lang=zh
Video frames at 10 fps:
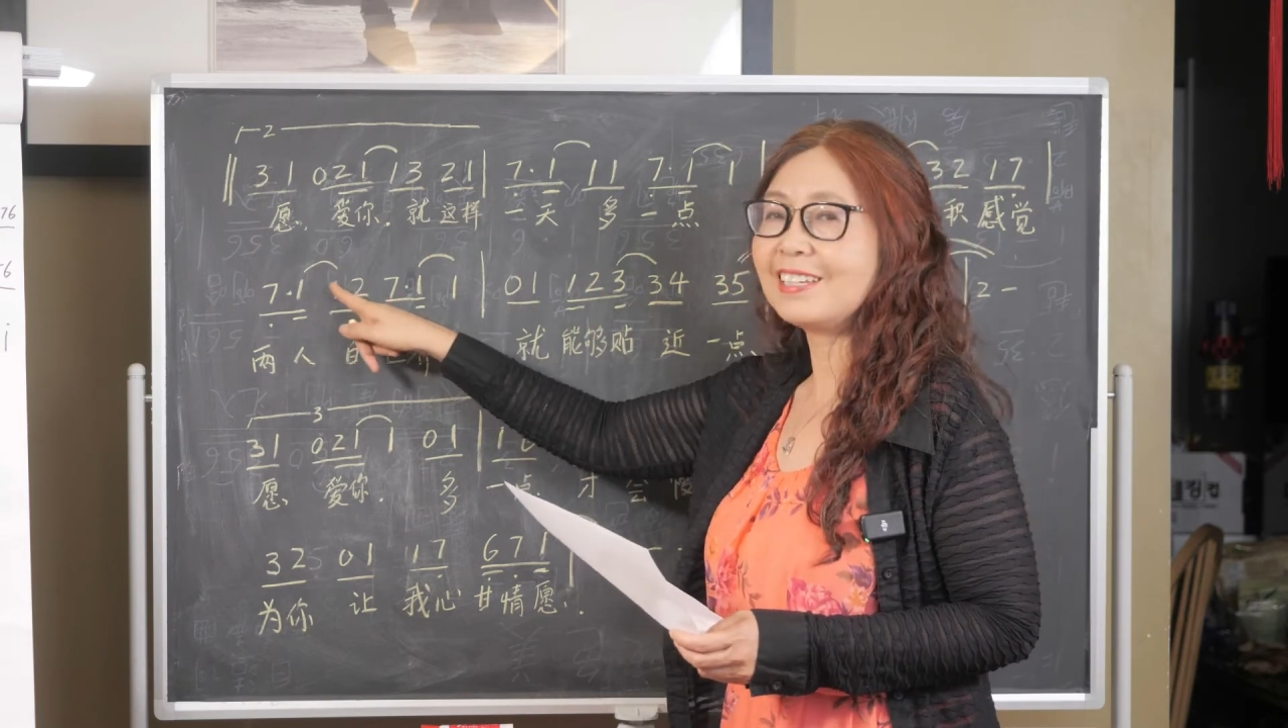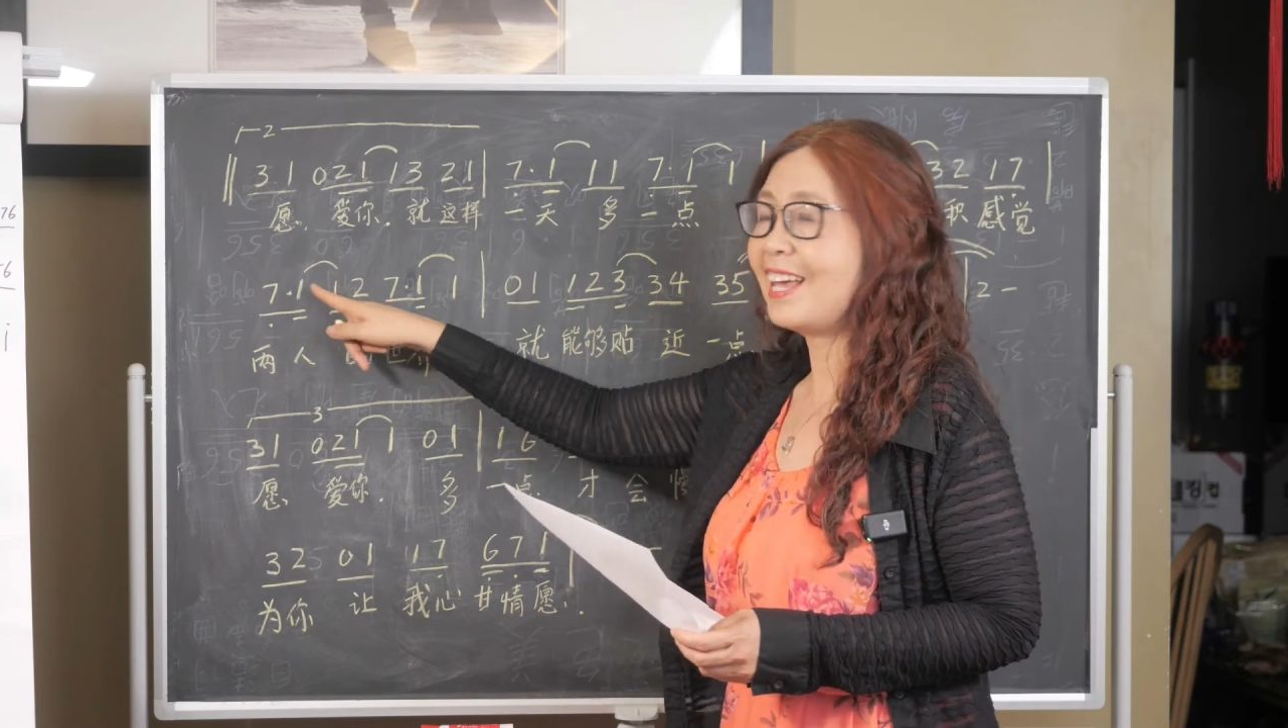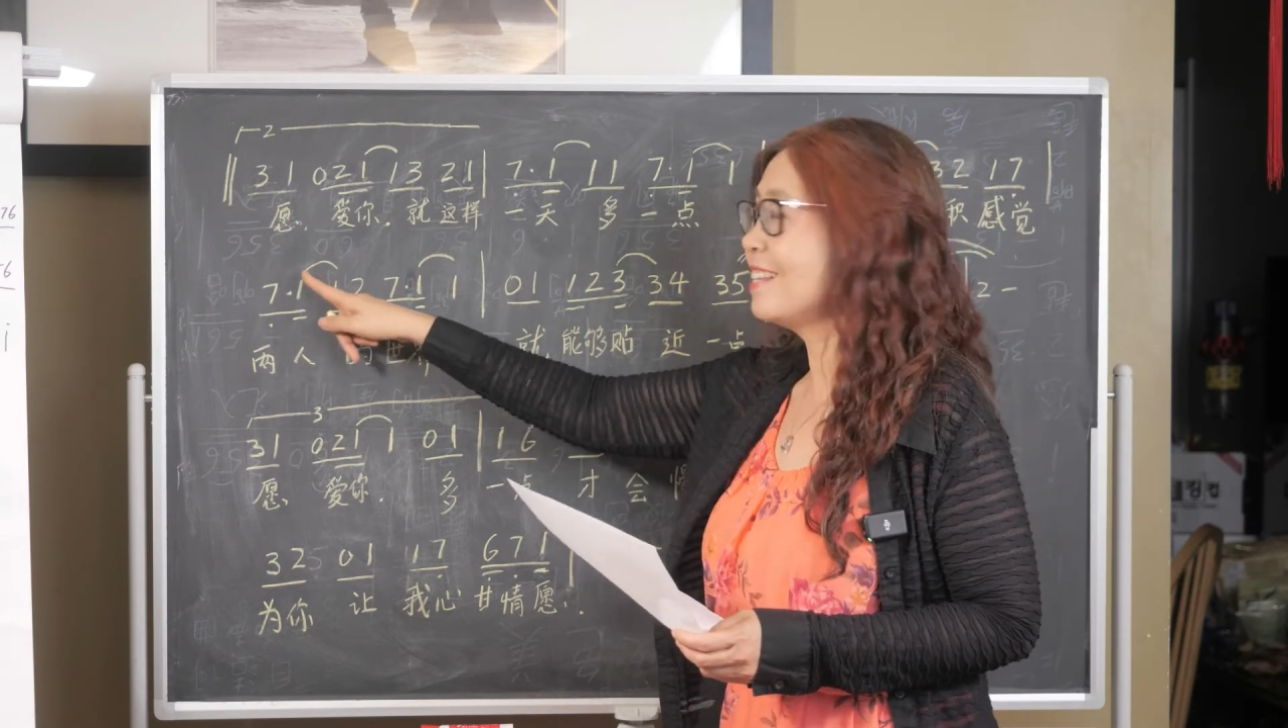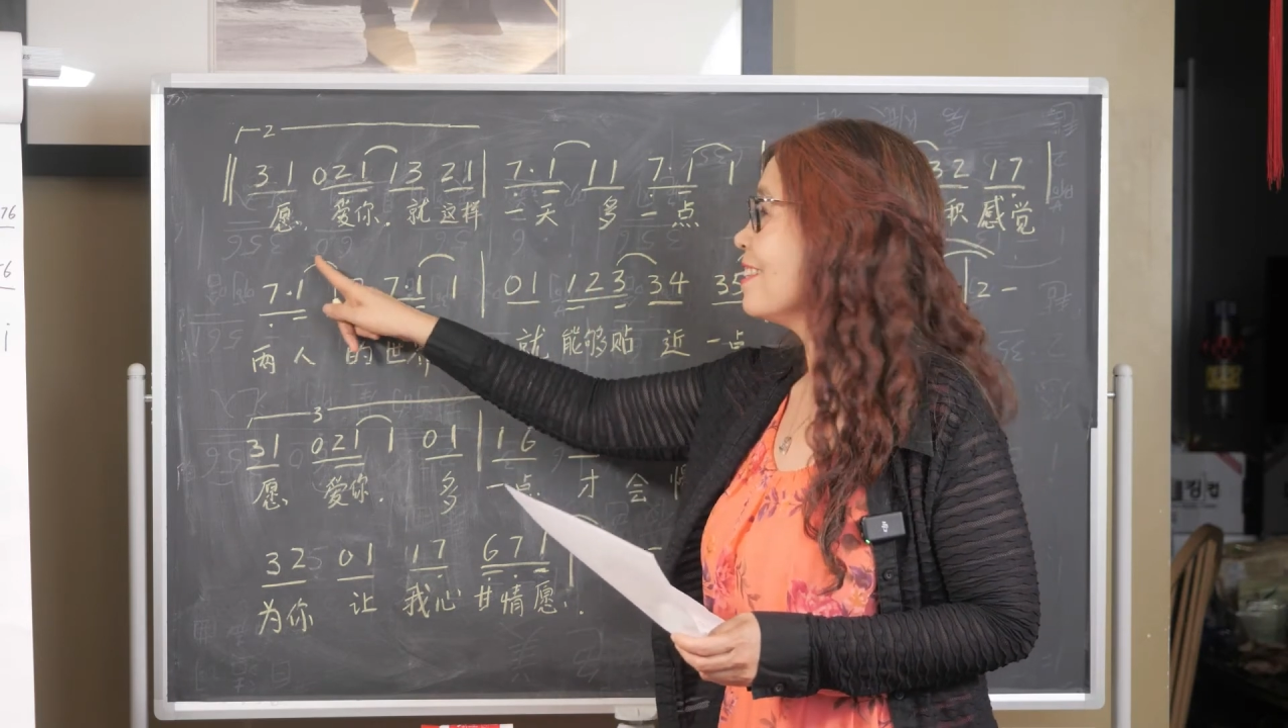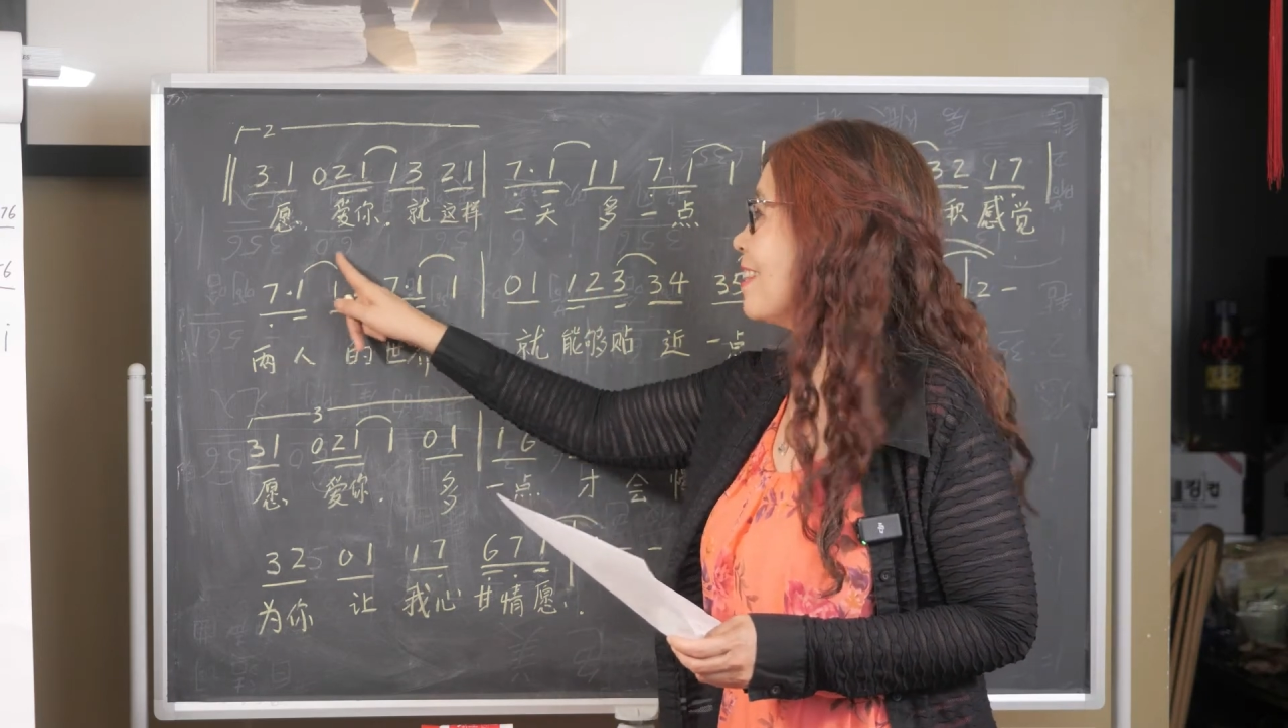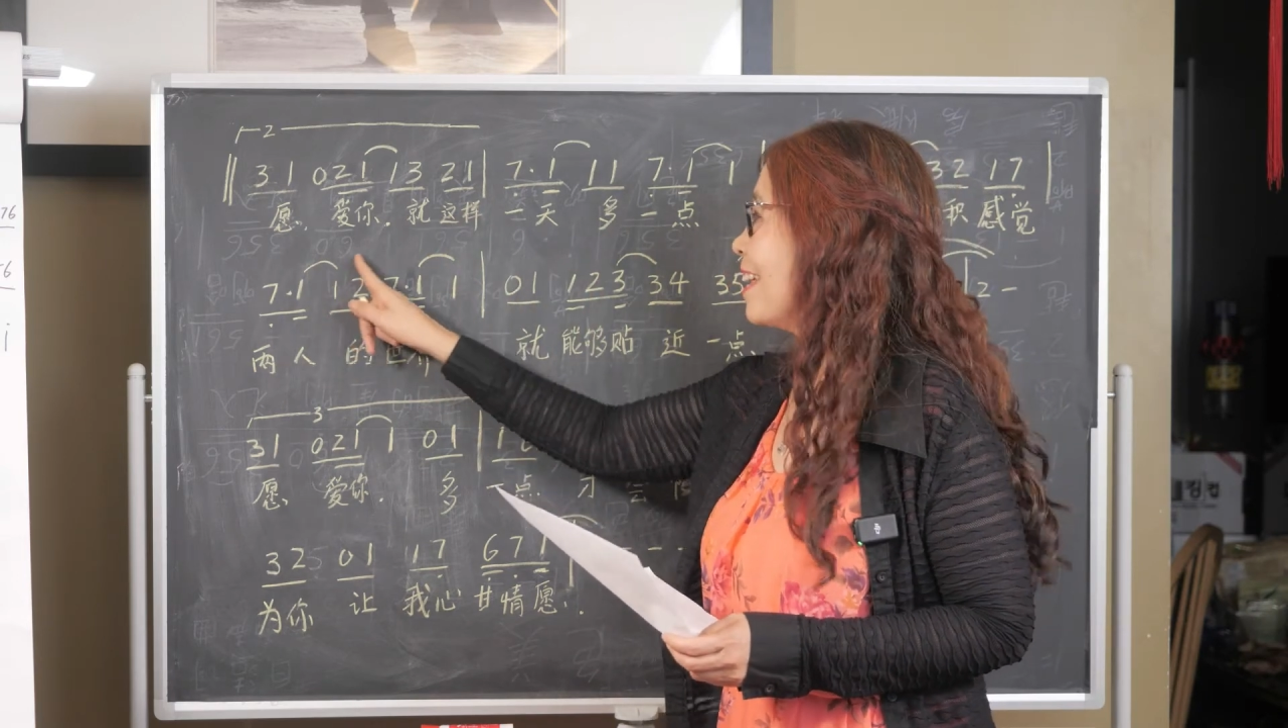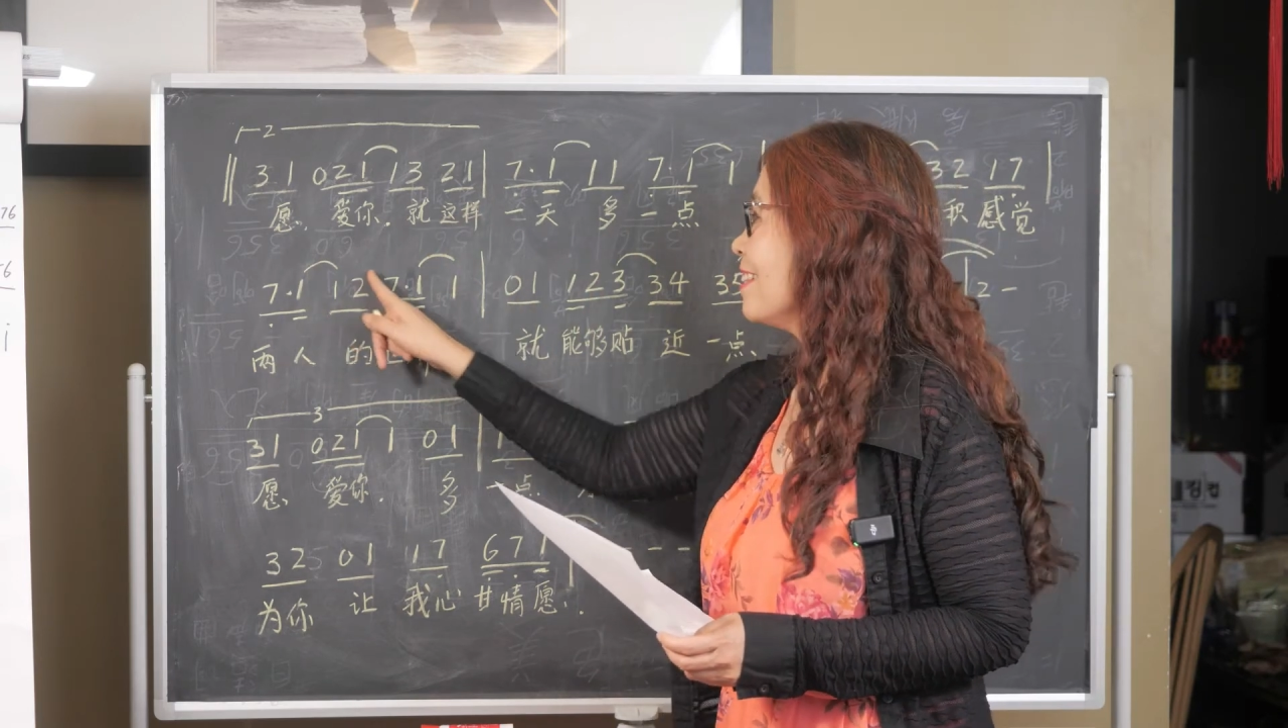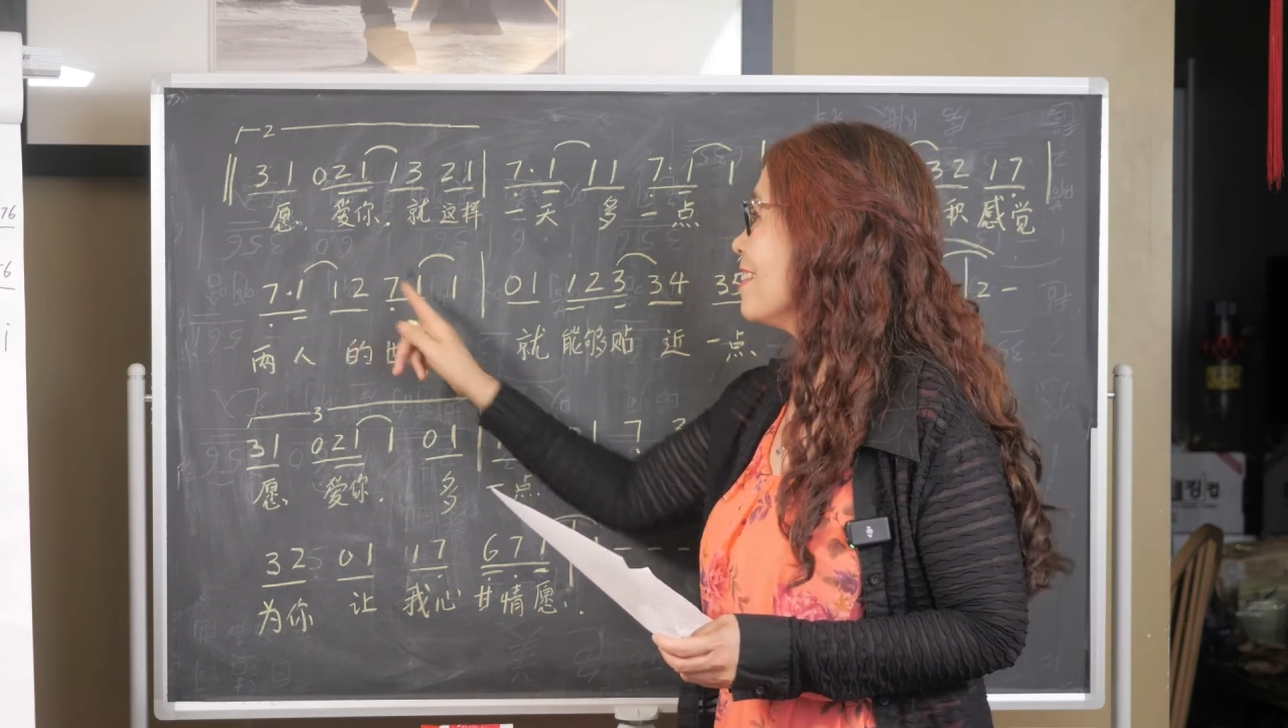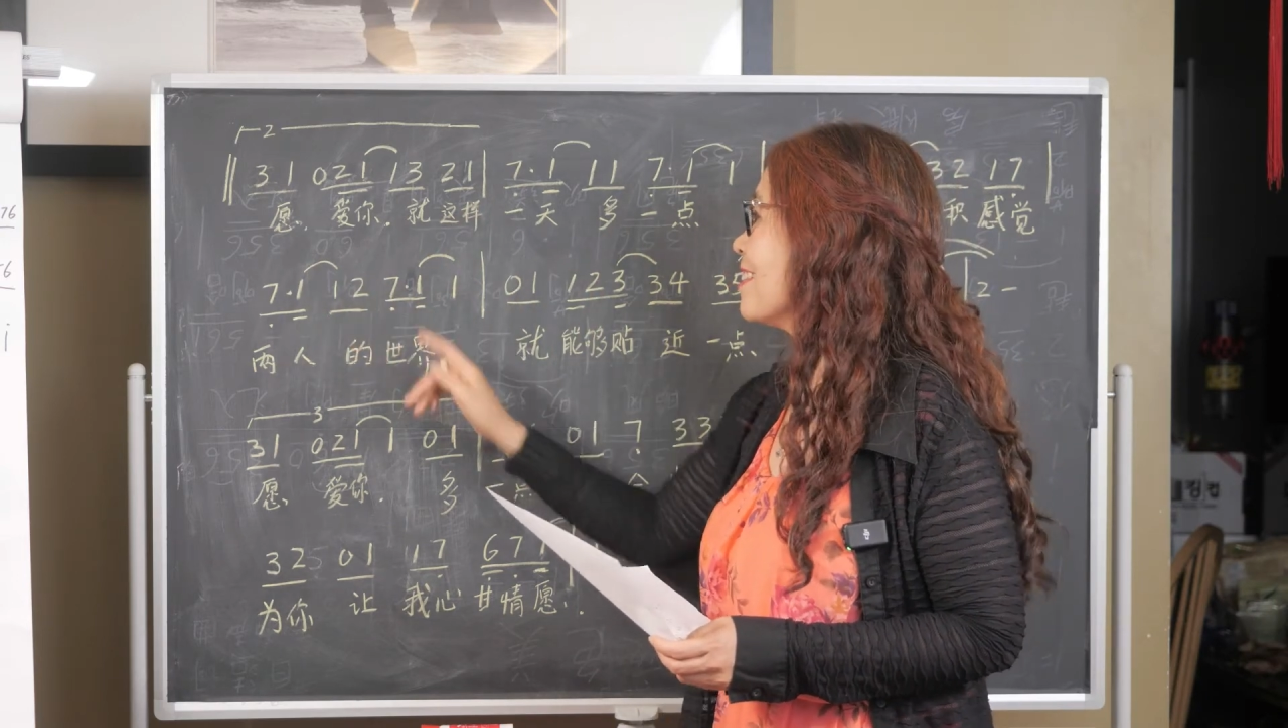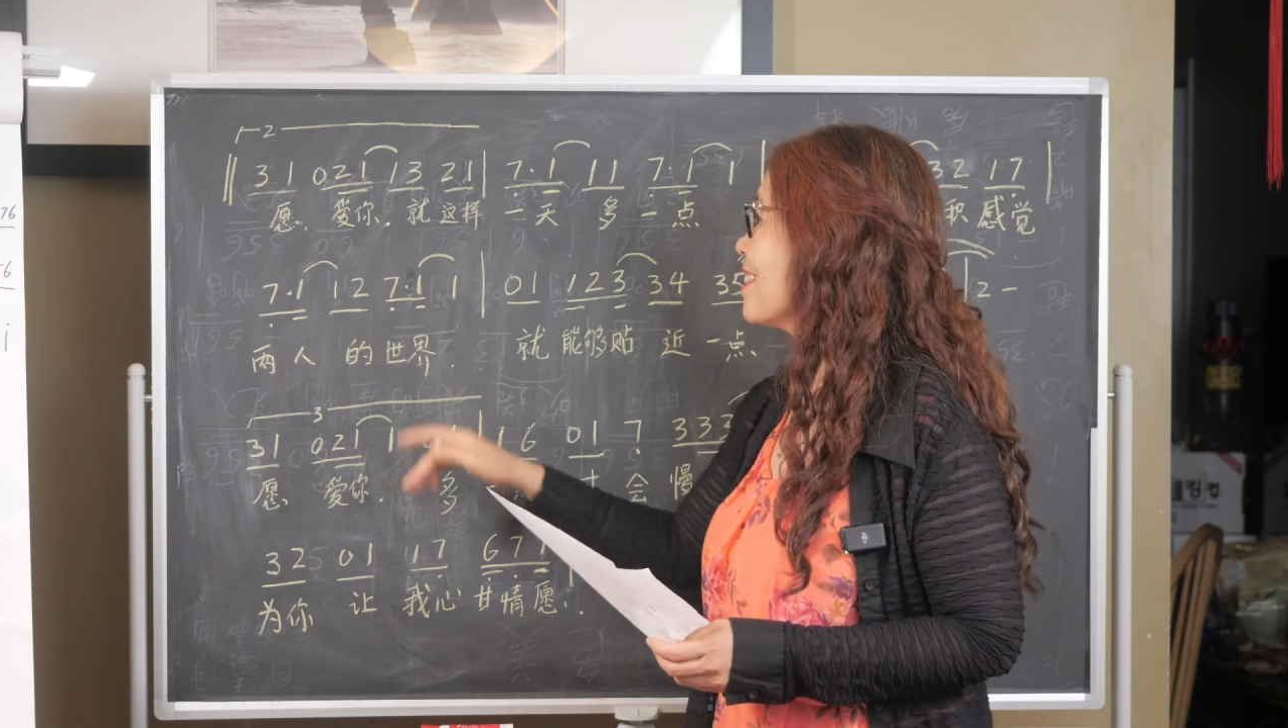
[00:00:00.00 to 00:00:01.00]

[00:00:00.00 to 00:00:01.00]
延延音